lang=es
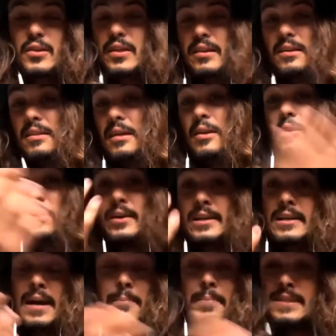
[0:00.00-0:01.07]
de, lo
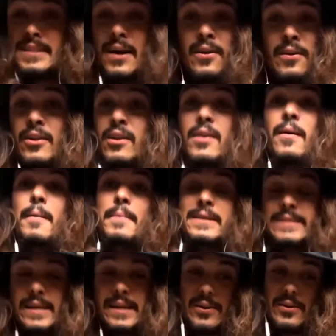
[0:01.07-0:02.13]
que ha pasado y de lo que va a
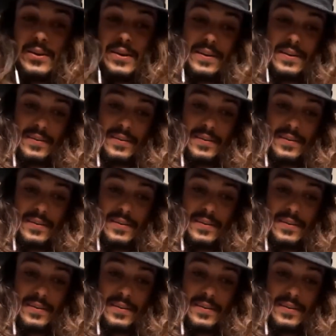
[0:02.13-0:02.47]
pasar, joder.